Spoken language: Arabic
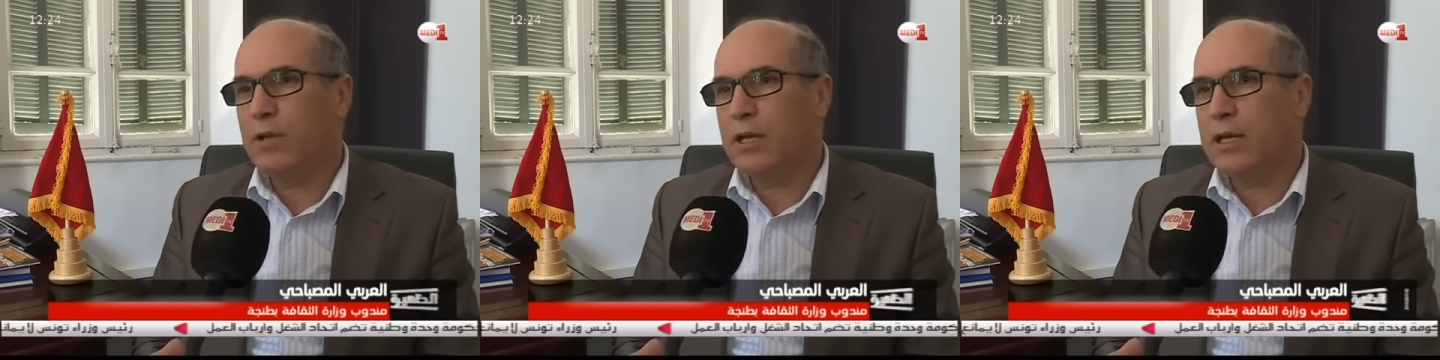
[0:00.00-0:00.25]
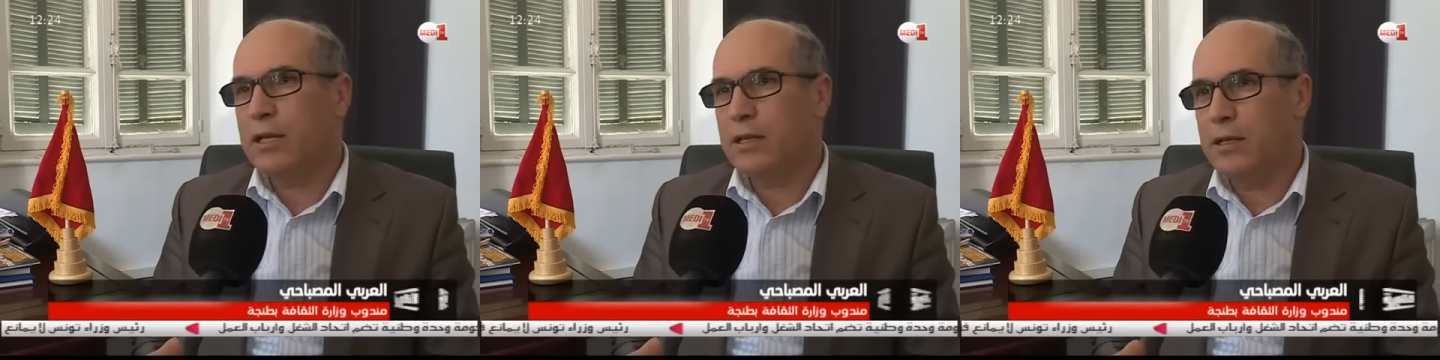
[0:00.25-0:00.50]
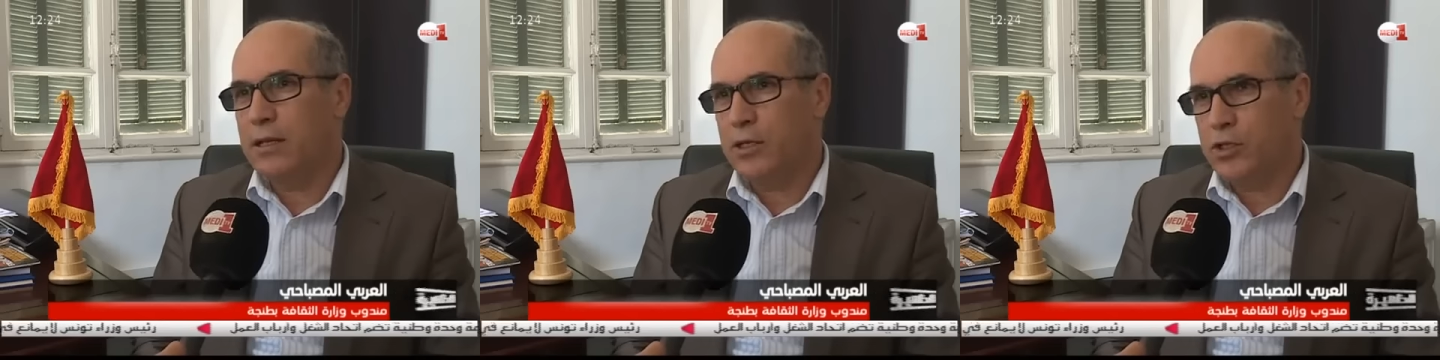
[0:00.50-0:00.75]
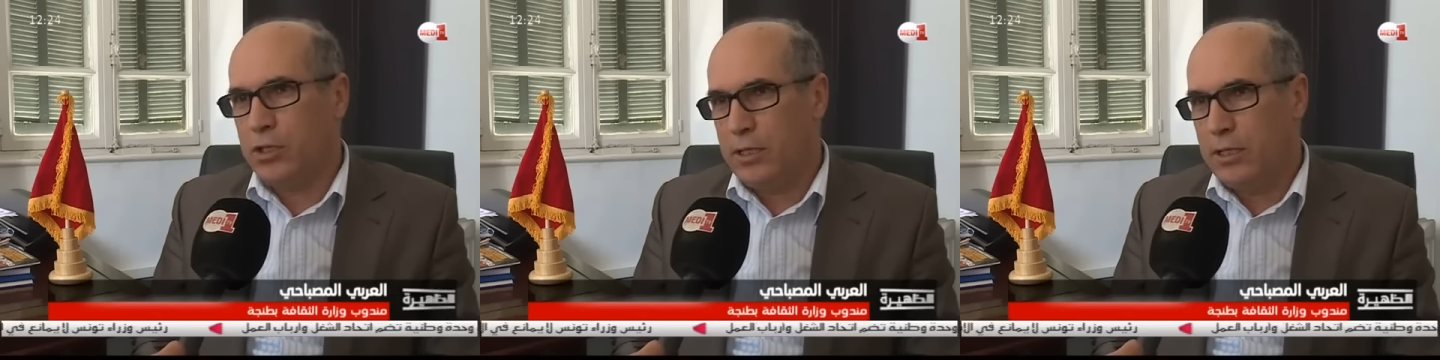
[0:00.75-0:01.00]
القرن
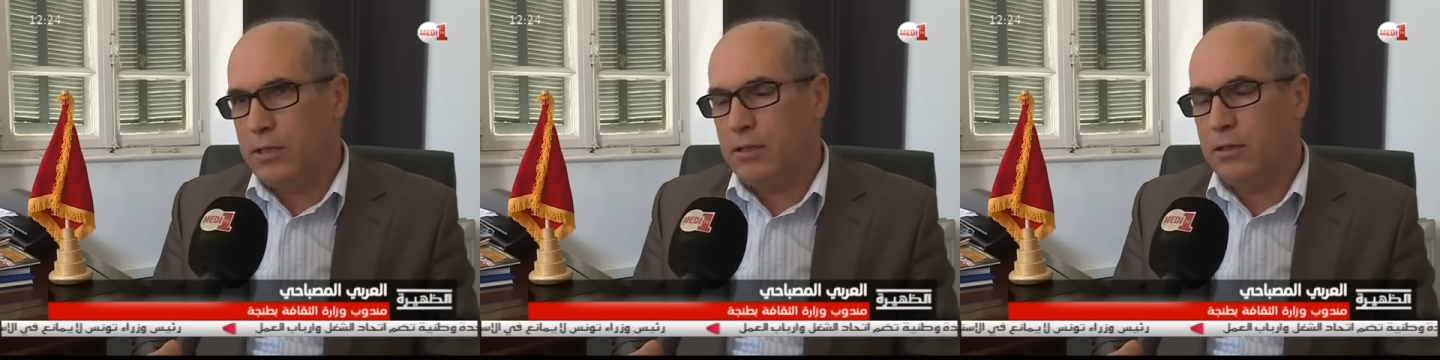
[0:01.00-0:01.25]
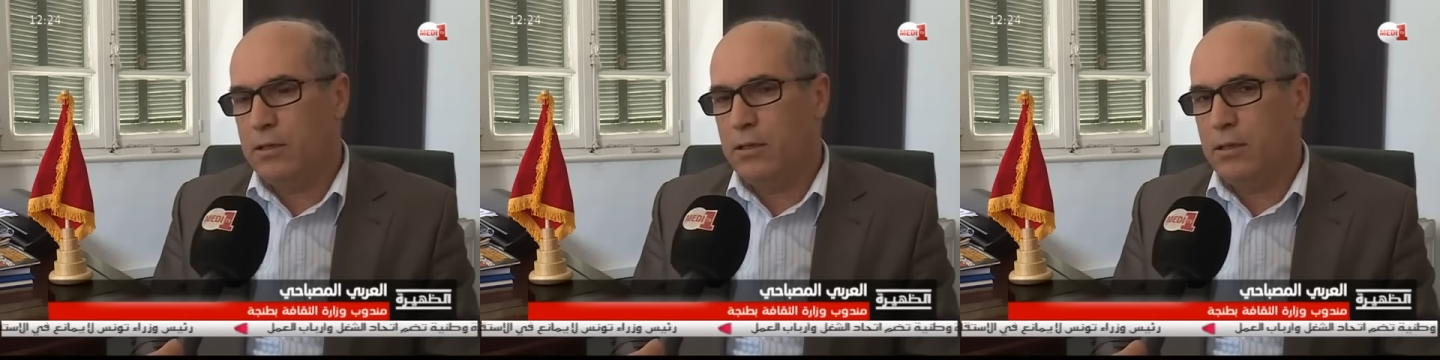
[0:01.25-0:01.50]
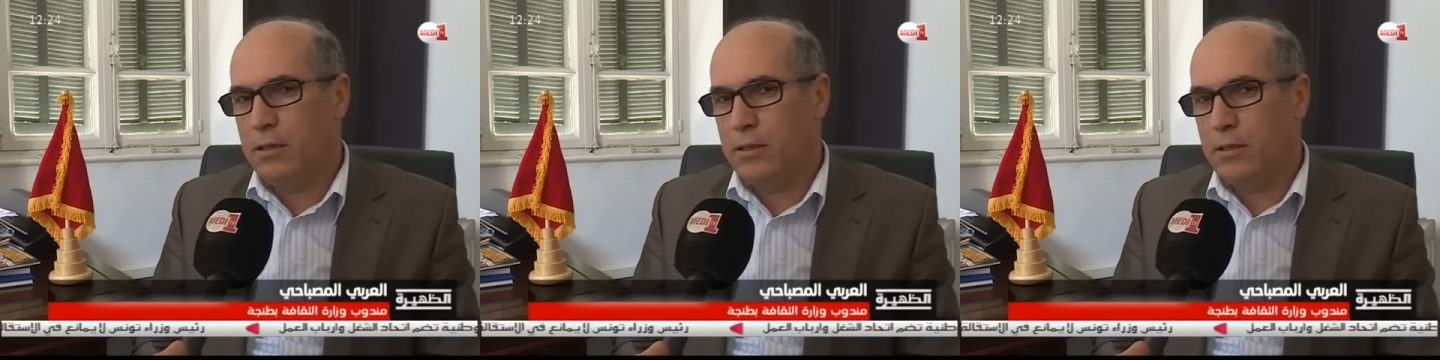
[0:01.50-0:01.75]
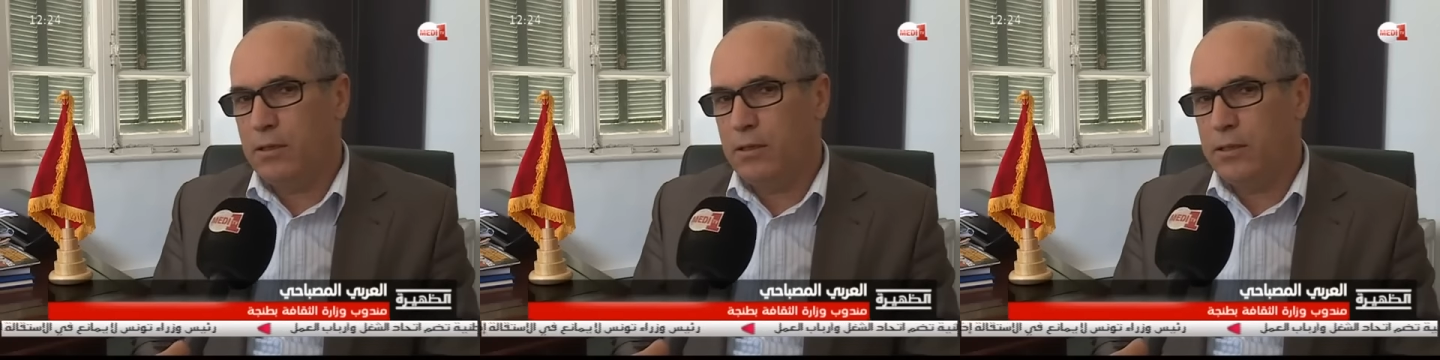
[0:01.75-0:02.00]
العشرين
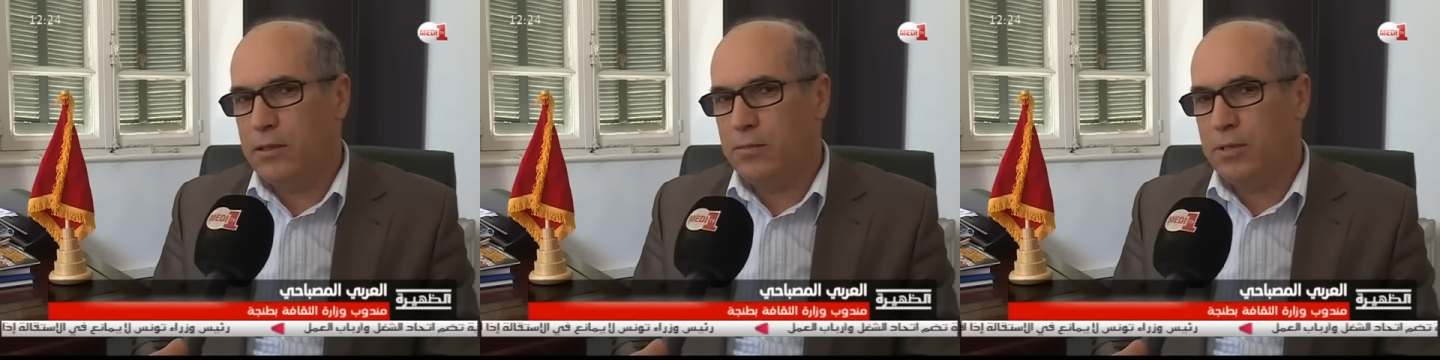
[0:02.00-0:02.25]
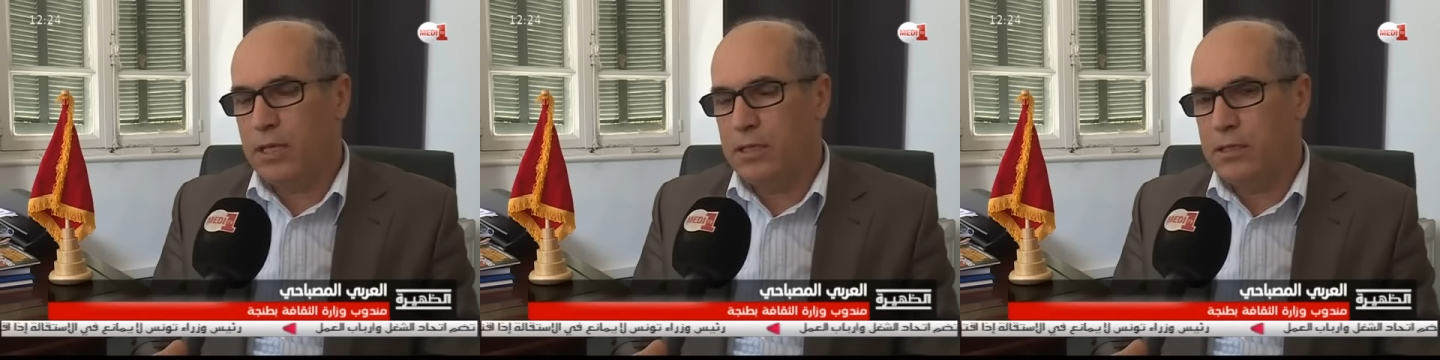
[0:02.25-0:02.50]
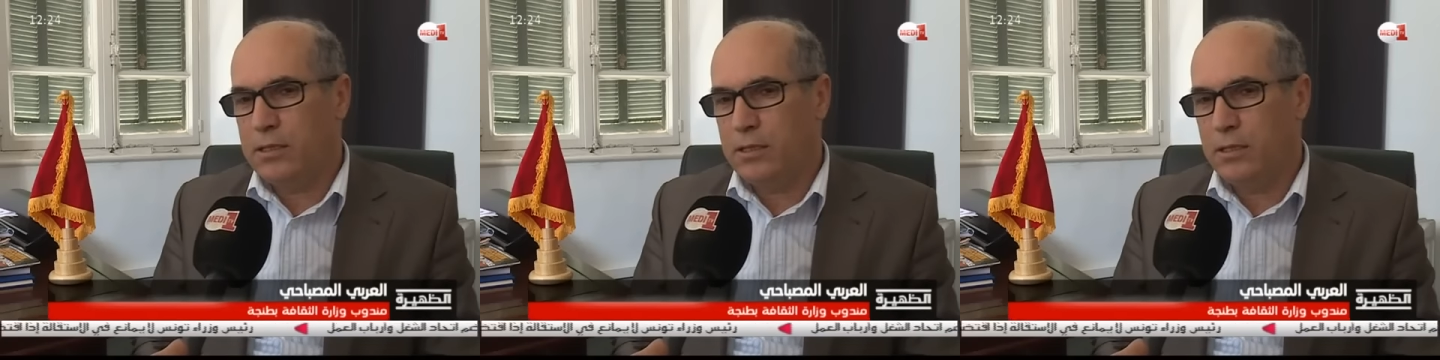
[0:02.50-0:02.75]
آه، اللي تبنات